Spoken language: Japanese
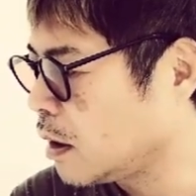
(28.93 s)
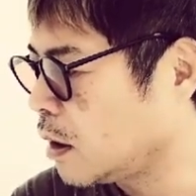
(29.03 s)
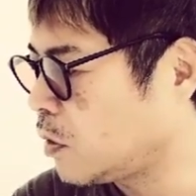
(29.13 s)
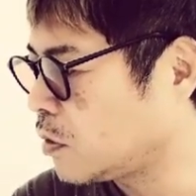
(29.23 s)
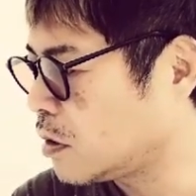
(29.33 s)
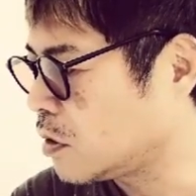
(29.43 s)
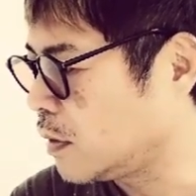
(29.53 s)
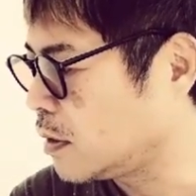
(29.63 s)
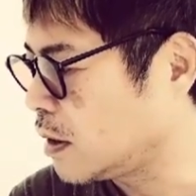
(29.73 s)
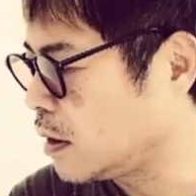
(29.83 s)
かまど炭治
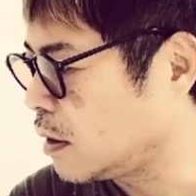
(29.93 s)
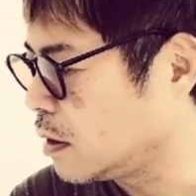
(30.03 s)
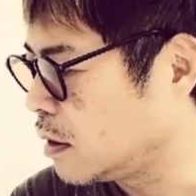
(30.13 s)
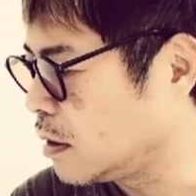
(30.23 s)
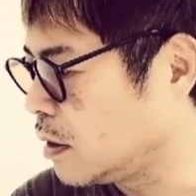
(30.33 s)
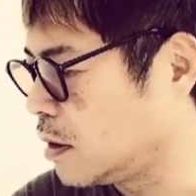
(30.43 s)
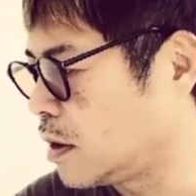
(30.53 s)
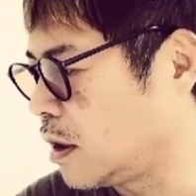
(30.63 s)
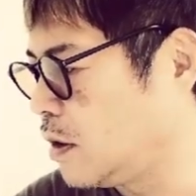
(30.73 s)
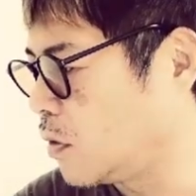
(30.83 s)
郎は誰が言っ
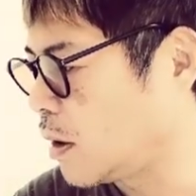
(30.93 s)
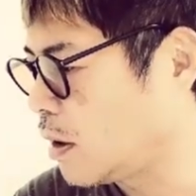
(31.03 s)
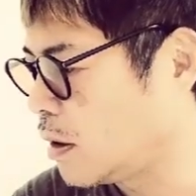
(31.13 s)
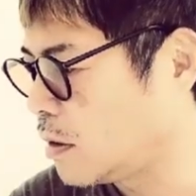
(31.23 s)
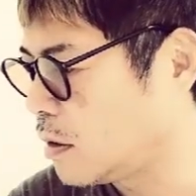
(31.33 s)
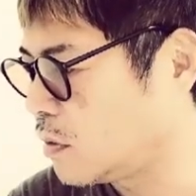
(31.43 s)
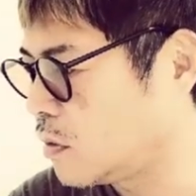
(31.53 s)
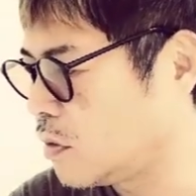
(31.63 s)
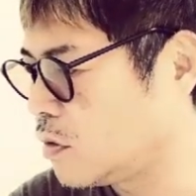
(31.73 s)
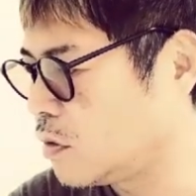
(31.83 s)
たらいいのかなど
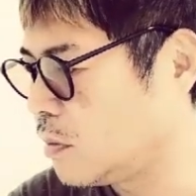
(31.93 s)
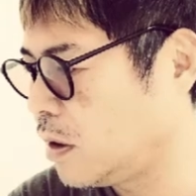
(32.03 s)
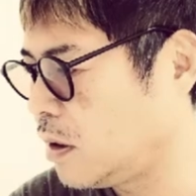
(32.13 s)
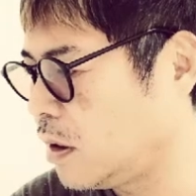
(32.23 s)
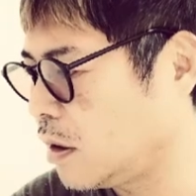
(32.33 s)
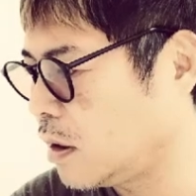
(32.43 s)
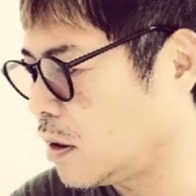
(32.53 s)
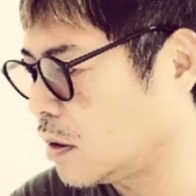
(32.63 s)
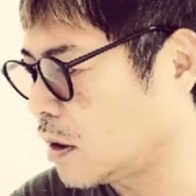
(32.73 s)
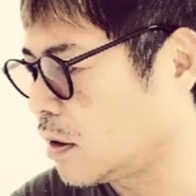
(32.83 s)
というメディア
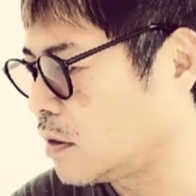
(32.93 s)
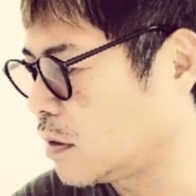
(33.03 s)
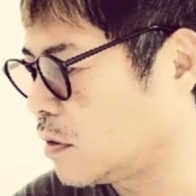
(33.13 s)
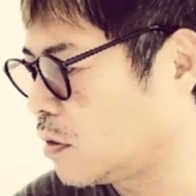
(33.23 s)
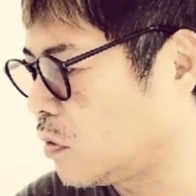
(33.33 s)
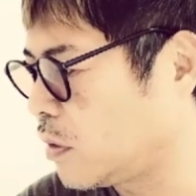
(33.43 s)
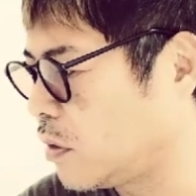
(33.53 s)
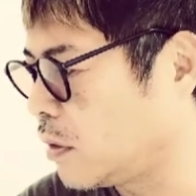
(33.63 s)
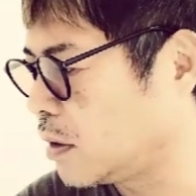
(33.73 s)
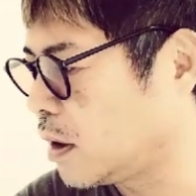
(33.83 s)
が焚きつけると
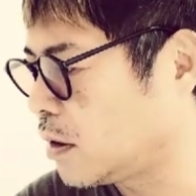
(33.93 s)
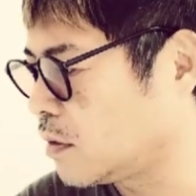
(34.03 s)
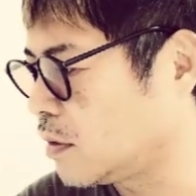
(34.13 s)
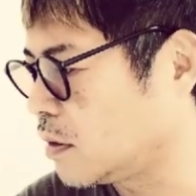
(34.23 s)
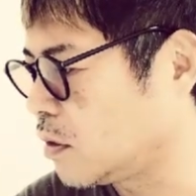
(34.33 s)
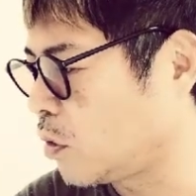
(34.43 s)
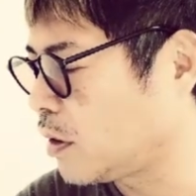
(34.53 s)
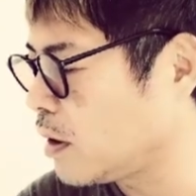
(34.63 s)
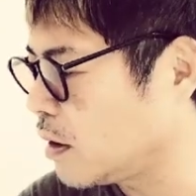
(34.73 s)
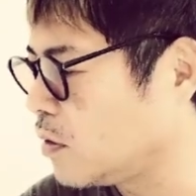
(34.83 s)
ファンは大多数が拒
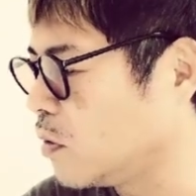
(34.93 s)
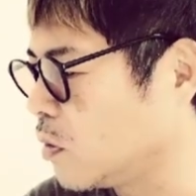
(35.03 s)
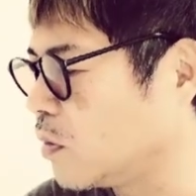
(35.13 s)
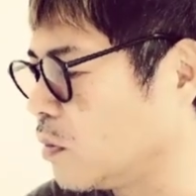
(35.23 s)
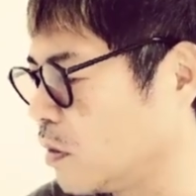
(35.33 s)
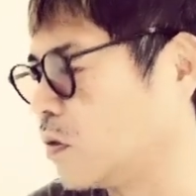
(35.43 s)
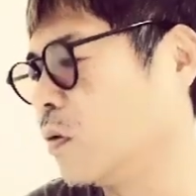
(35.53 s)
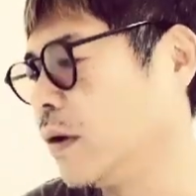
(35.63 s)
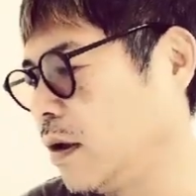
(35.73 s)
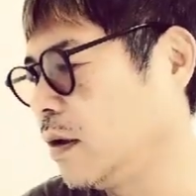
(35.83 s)
否反応、まあそ
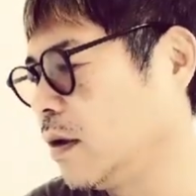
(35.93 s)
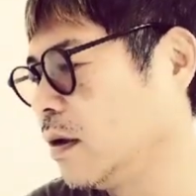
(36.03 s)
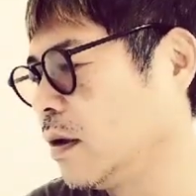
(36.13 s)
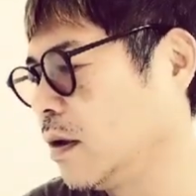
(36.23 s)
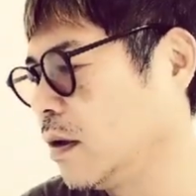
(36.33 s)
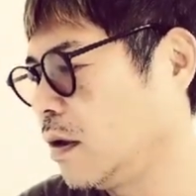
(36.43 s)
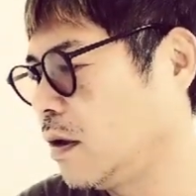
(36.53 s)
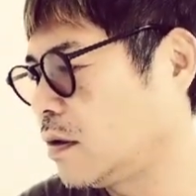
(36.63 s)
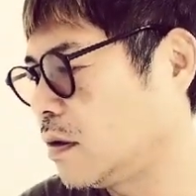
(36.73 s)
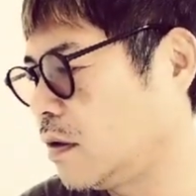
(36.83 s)
うね、
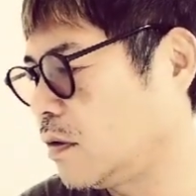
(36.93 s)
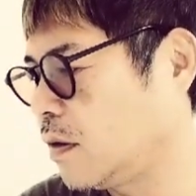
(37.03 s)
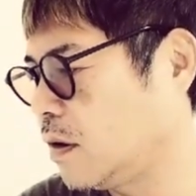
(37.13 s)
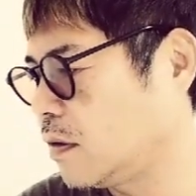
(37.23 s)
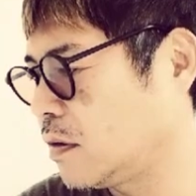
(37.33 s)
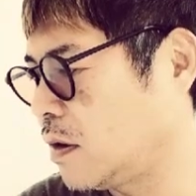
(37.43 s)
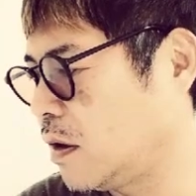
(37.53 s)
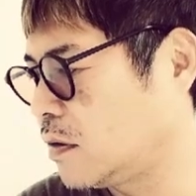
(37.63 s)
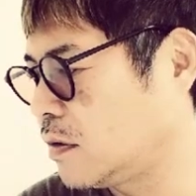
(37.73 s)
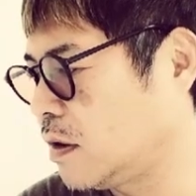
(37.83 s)
SNS,
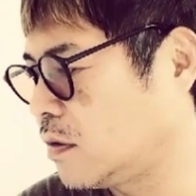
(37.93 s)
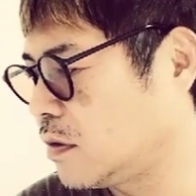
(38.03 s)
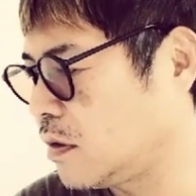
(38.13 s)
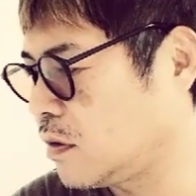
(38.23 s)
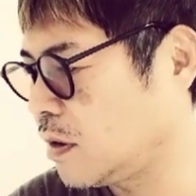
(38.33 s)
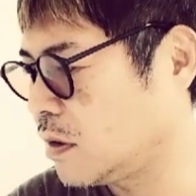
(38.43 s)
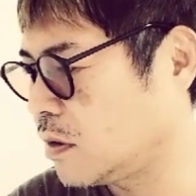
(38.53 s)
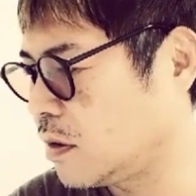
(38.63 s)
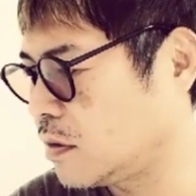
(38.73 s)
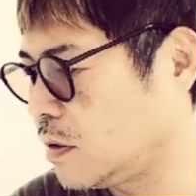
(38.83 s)
SNS 上がざ
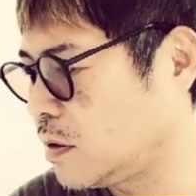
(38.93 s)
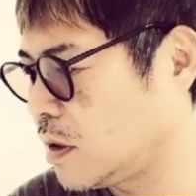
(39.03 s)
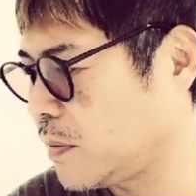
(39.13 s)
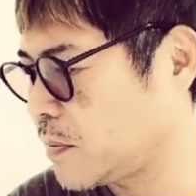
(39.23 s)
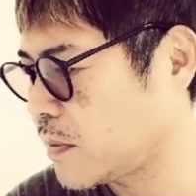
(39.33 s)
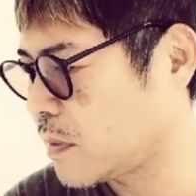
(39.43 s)
わついた